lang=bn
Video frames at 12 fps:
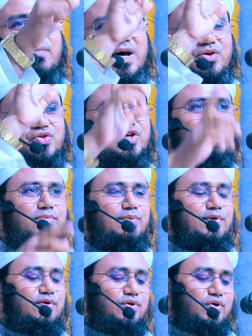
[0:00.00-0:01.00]
মানুষকে
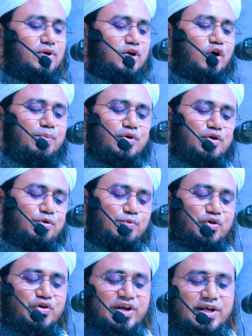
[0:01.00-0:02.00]
বিভিন্ন ধরনের অপকর্ম
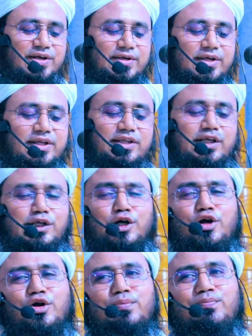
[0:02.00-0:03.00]
করে
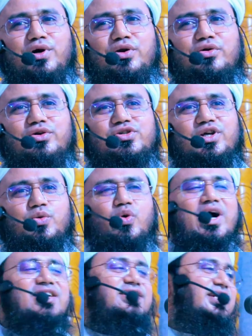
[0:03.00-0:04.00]
দ্বিতীয় নম্বর হচ্ছে
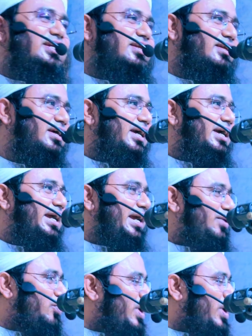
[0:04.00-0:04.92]
ওয়াসিন এই